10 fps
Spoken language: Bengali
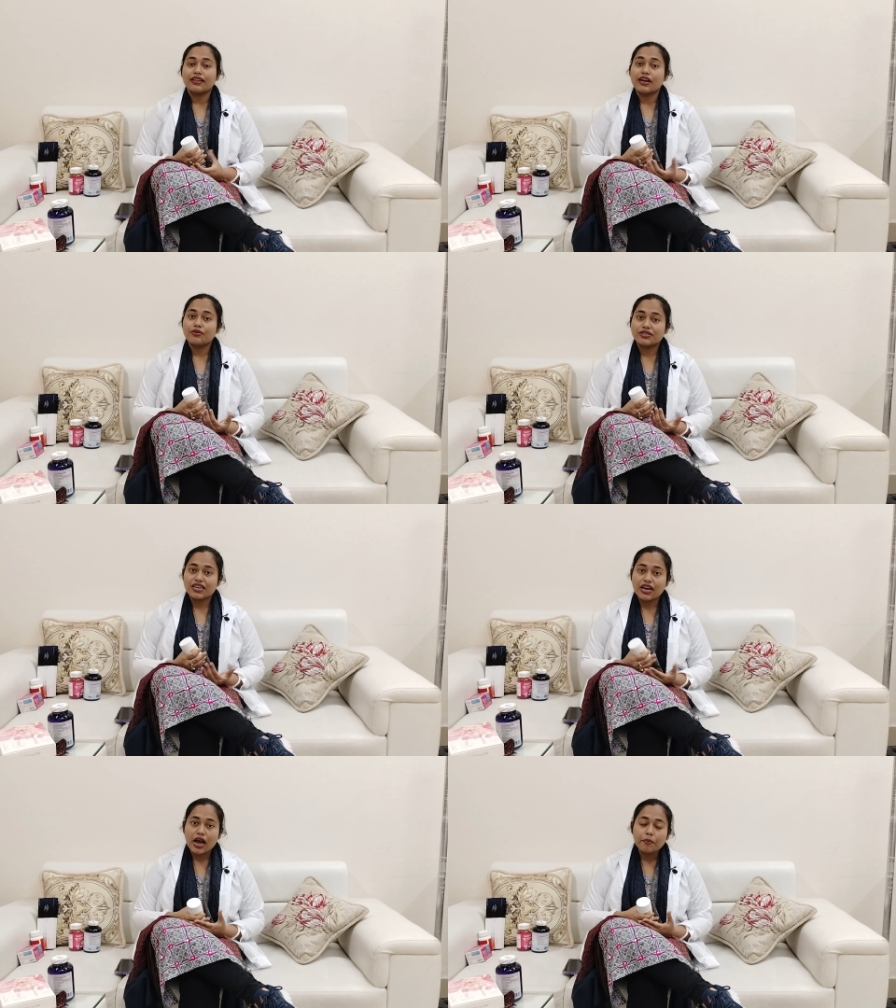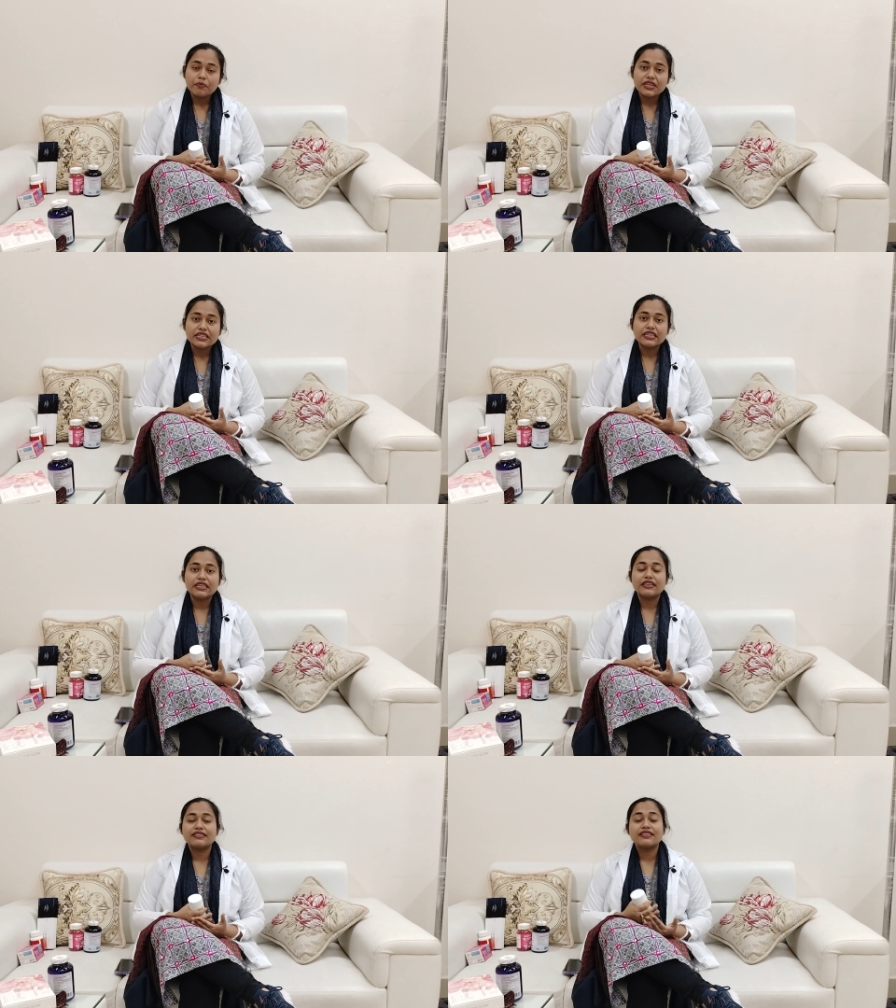তার হচ্ছে গাম
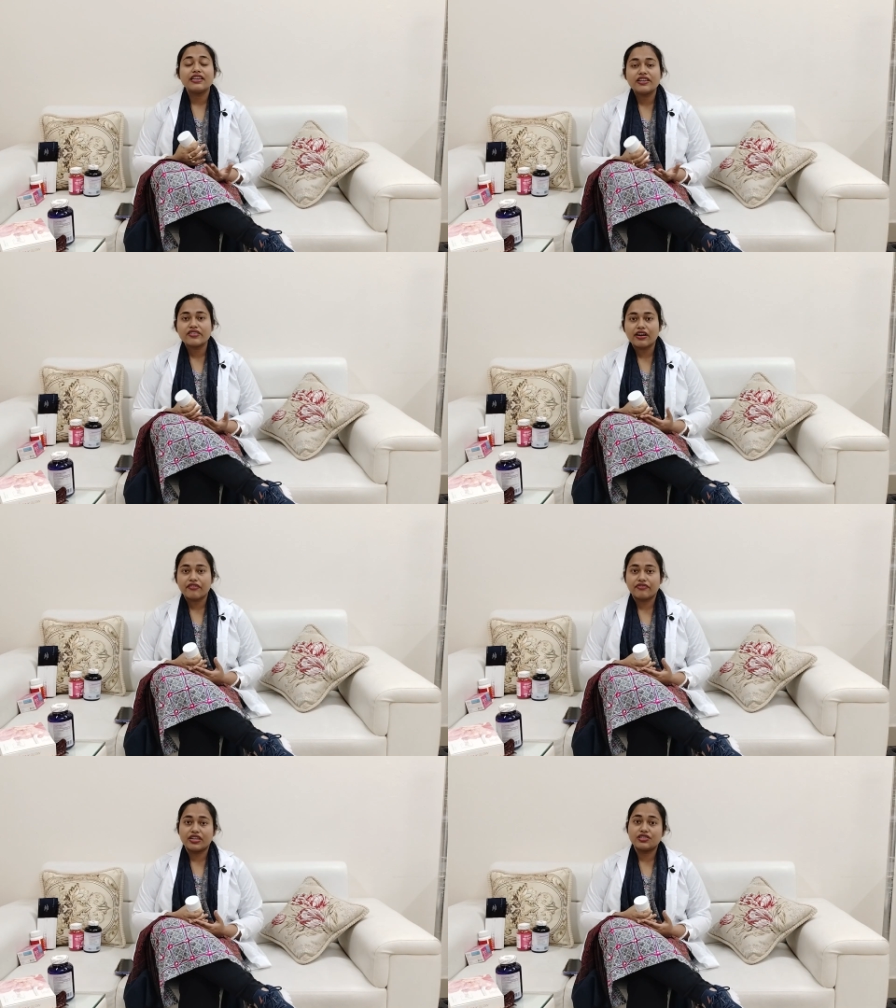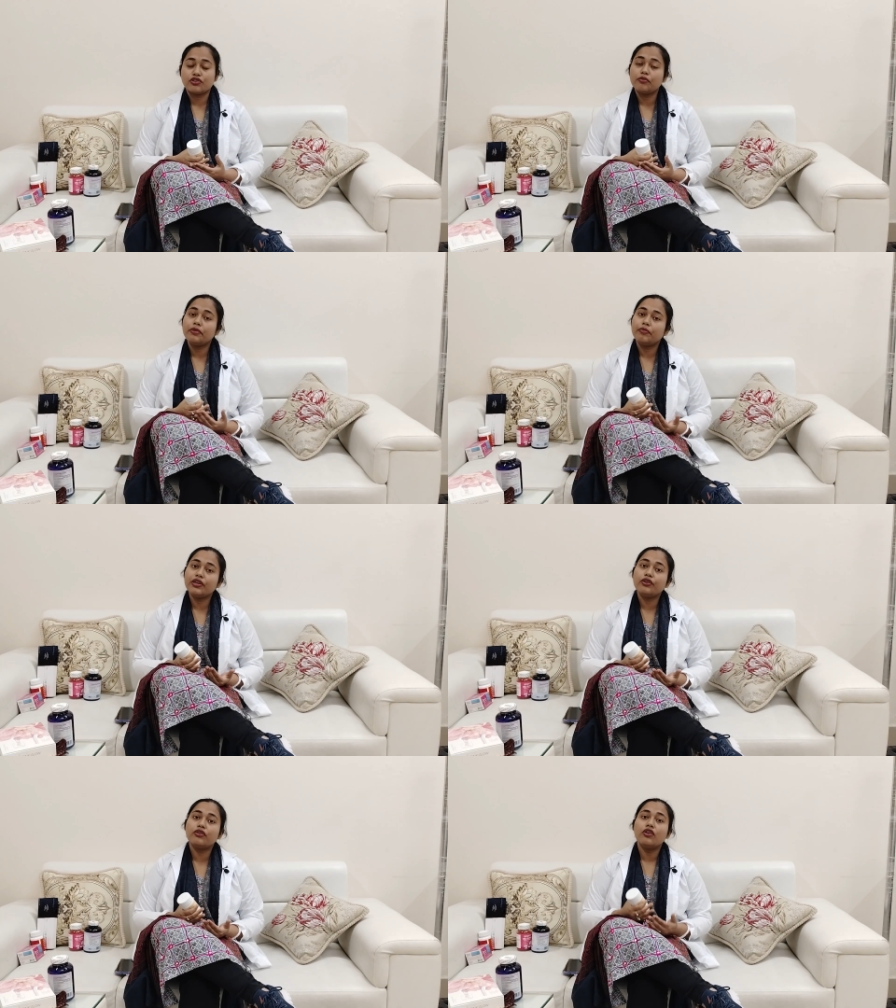ব্লিডিং স্কিন রাফনেস সহ
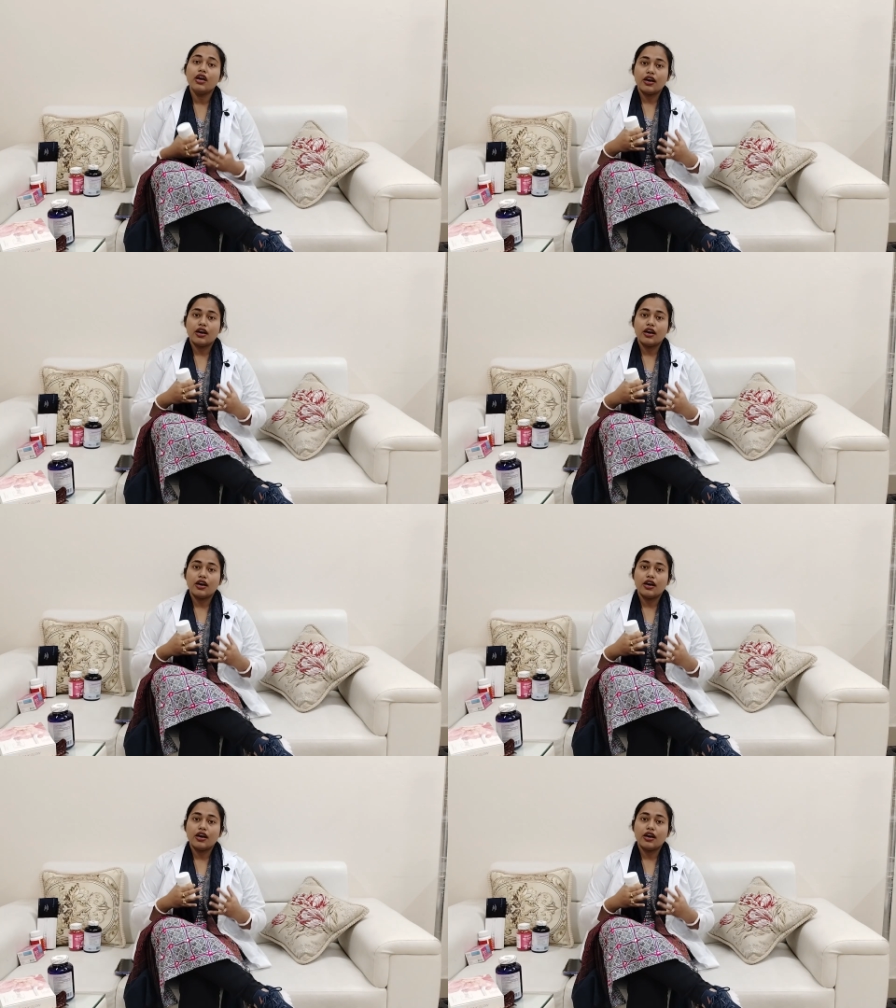বিভিন্ন